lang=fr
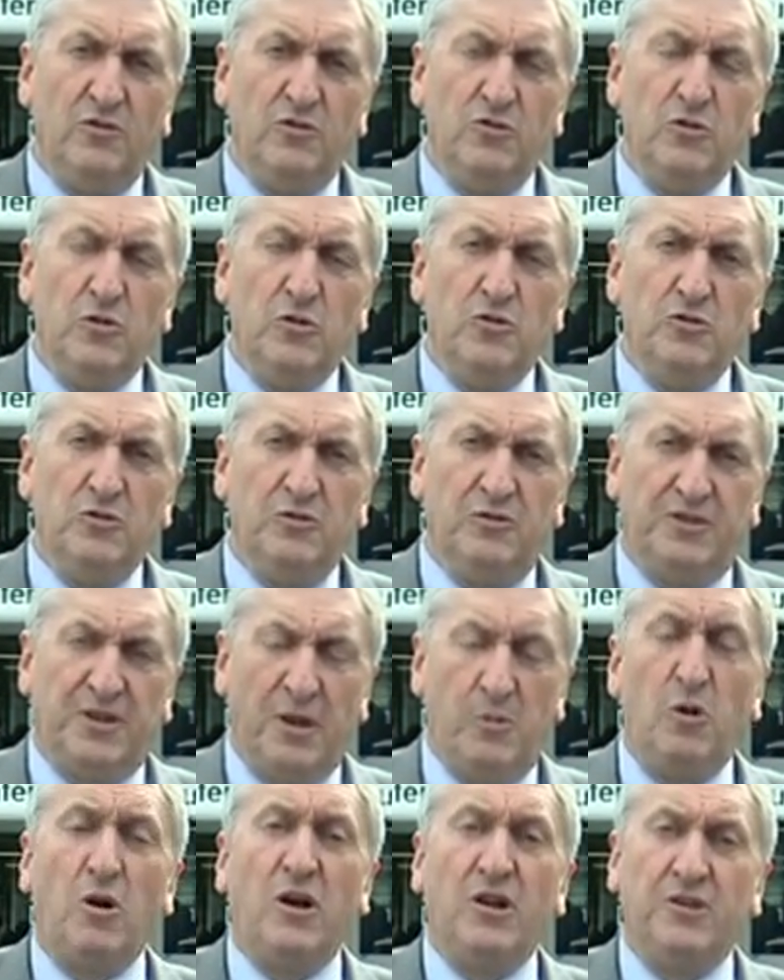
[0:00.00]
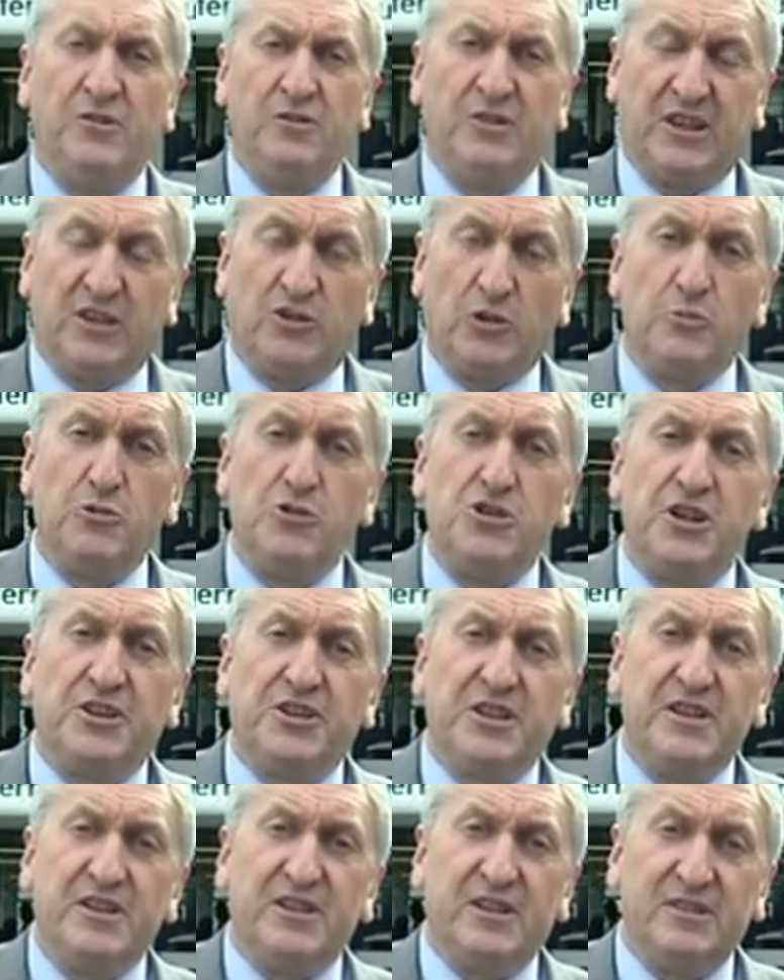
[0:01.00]
nous, nous D'abord, hein, une question
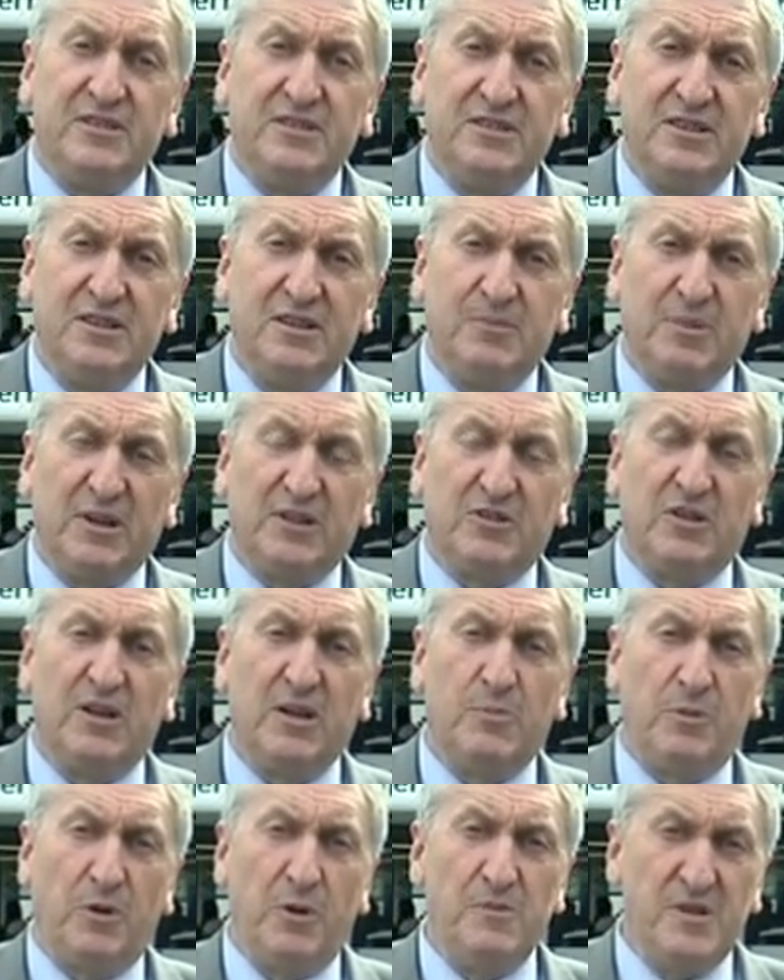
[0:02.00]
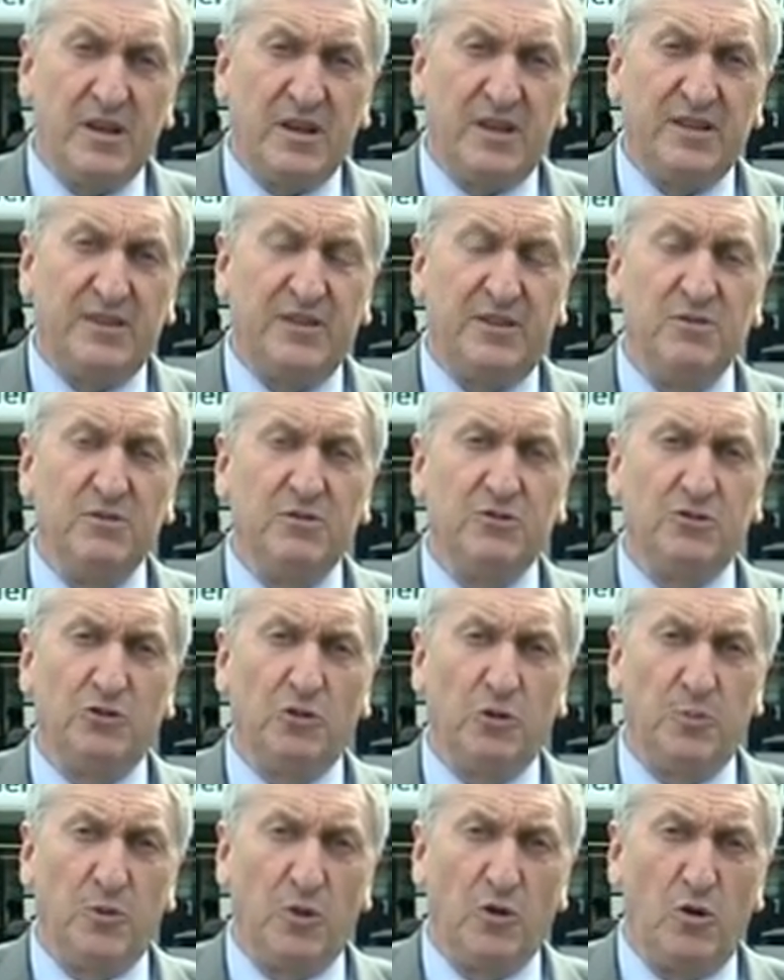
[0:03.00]
budgétaire. Parce que la première question
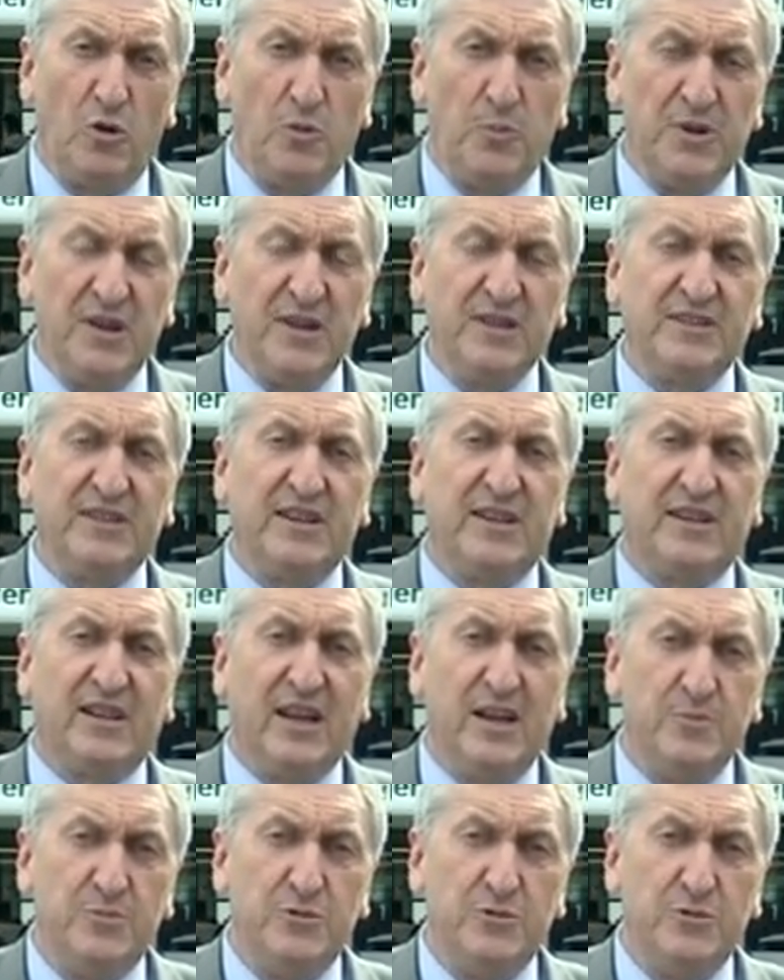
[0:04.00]
sur le plan européen, c'est quel